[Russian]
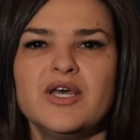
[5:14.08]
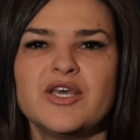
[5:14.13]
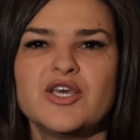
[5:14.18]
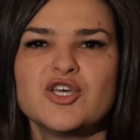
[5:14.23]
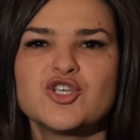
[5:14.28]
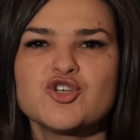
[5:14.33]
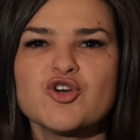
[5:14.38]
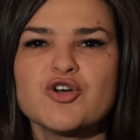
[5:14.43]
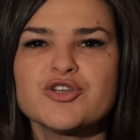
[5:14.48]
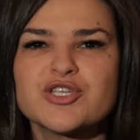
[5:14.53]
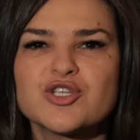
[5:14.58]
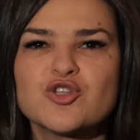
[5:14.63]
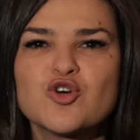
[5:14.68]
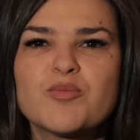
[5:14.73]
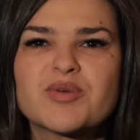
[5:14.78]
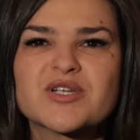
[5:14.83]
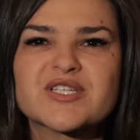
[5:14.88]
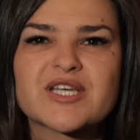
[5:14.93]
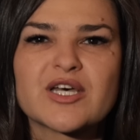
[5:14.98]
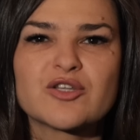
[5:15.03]
Еще один
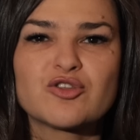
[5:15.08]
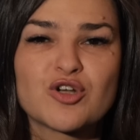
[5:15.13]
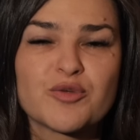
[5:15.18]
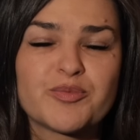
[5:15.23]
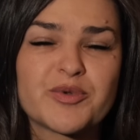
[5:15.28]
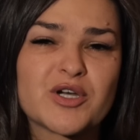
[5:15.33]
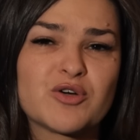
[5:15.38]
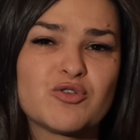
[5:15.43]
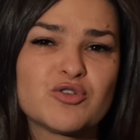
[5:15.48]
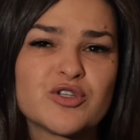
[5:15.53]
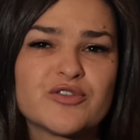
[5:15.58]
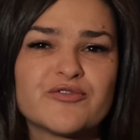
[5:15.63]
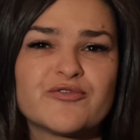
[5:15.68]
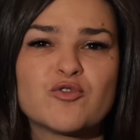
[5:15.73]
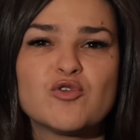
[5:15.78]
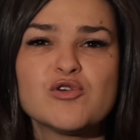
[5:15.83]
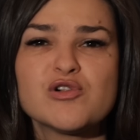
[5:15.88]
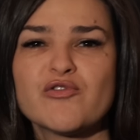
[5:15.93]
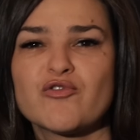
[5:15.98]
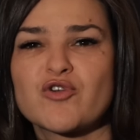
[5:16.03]
образ, который приходит в
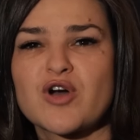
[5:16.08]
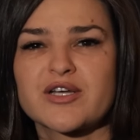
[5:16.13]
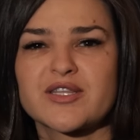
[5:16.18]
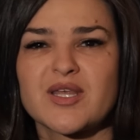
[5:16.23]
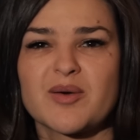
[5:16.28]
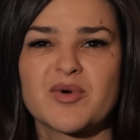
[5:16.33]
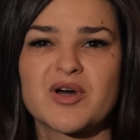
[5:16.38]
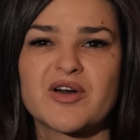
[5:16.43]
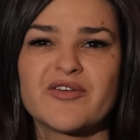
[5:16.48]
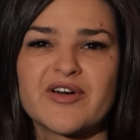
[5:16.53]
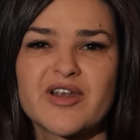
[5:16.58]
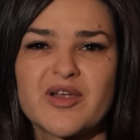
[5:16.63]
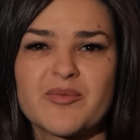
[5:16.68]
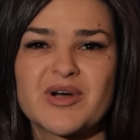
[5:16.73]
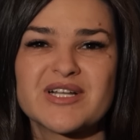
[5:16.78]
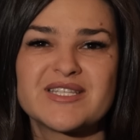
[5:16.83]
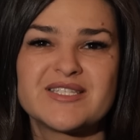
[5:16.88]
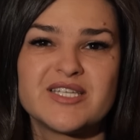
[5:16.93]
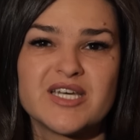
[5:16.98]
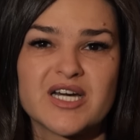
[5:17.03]
голову, когда мы
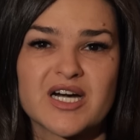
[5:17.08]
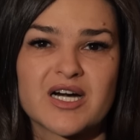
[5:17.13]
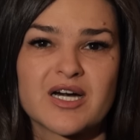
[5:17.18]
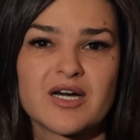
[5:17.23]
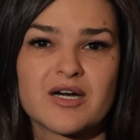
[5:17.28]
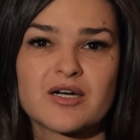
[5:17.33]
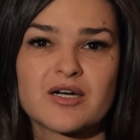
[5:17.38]
говорим о тех,